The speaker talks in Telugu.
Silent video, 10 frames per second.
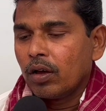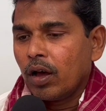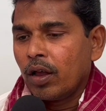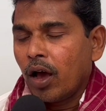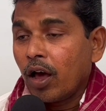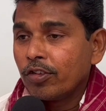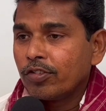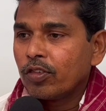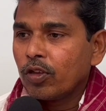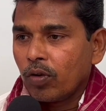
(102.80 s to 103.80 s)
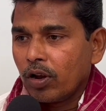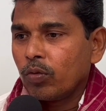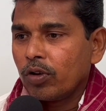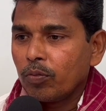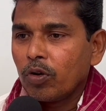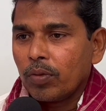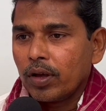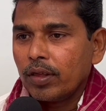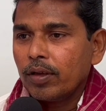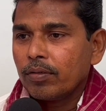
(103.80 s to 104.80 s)
అనే ఆలోచనతో ఉన్న కుటుంబం
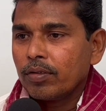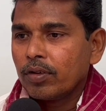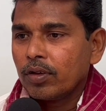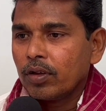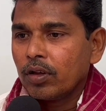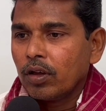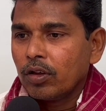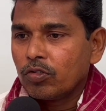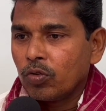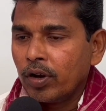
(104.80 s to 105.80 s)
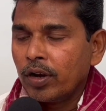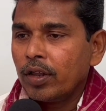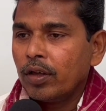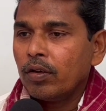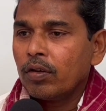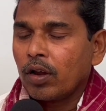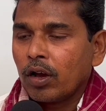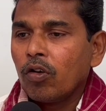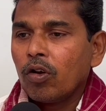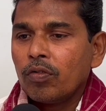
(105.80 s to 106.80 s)
మాది స్టూడెంట్
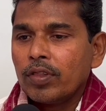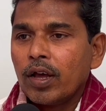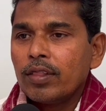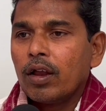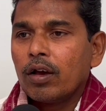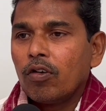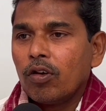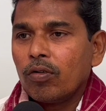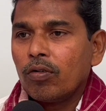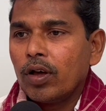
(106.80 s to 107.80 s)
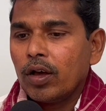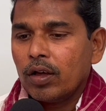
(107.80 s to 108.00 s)
రంగంలో విద్యార్థి రంగంలో కూడా